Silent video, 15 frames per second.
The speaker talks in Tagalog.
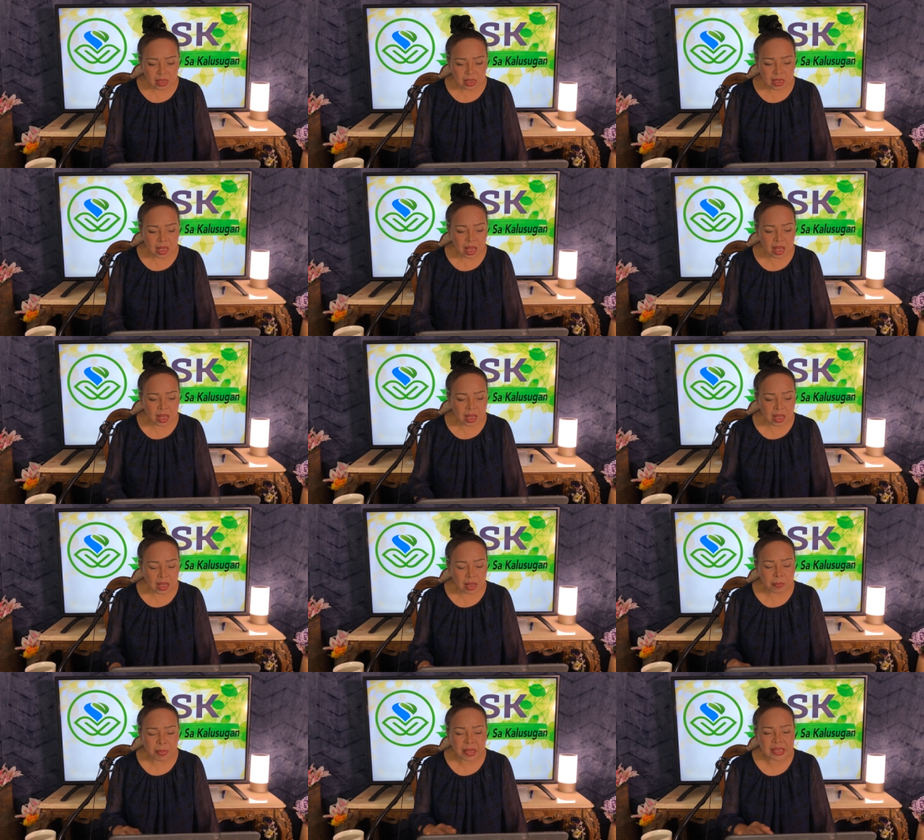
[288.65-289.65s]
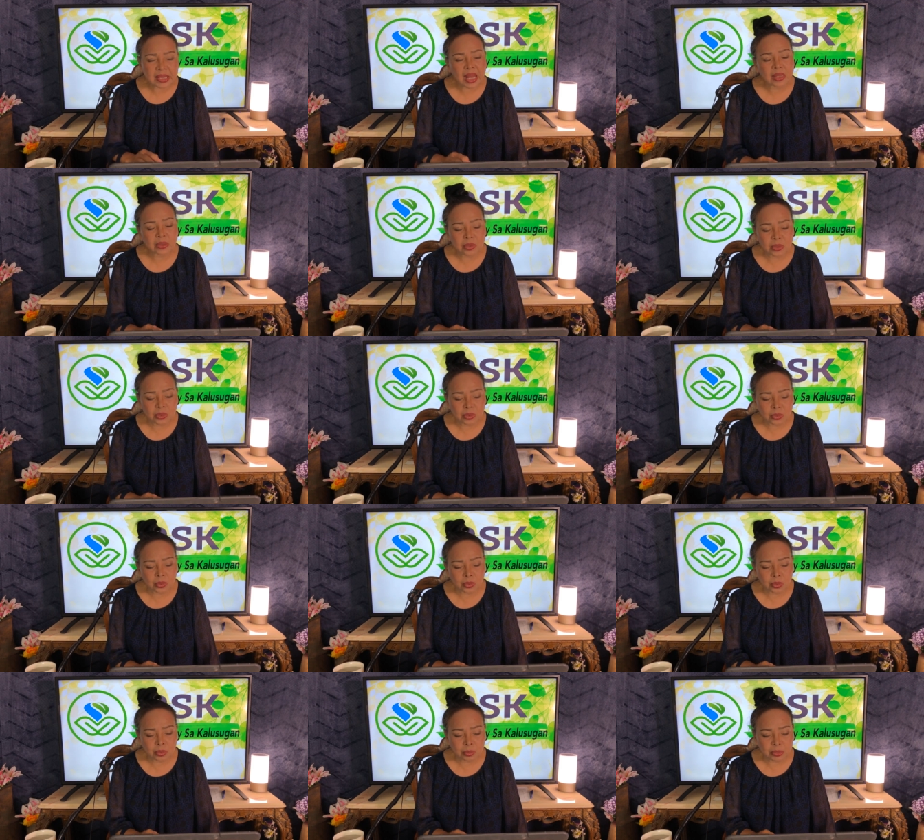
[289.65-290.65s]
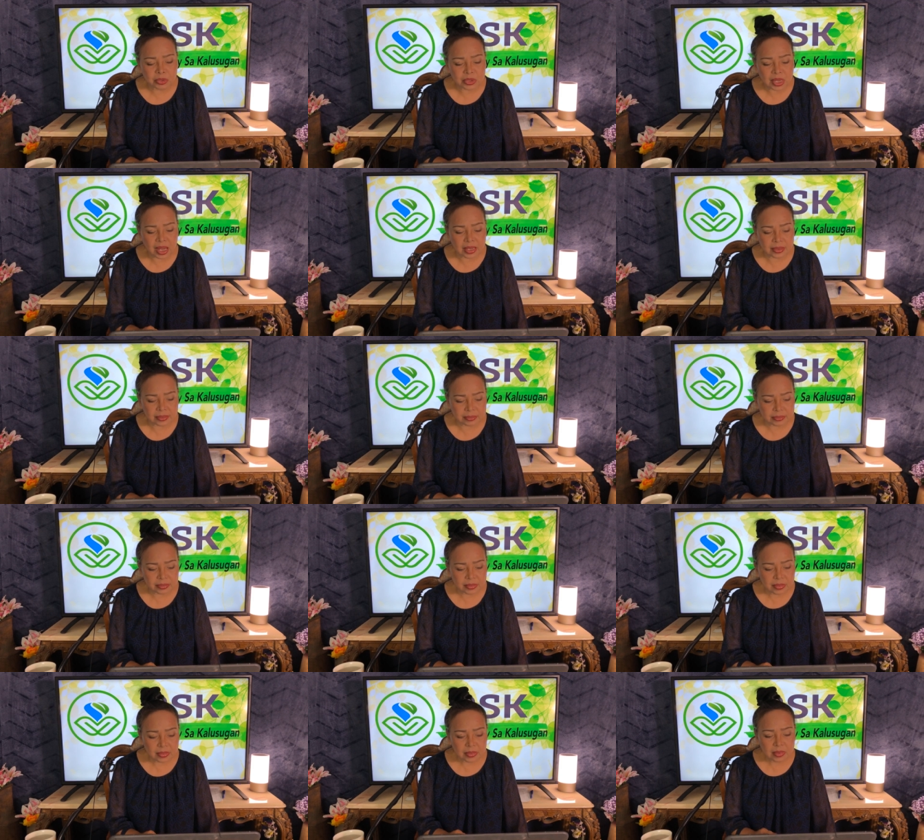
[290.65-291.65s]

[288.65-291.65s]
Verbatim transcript: Kaya apektado yung tulog mo dyan.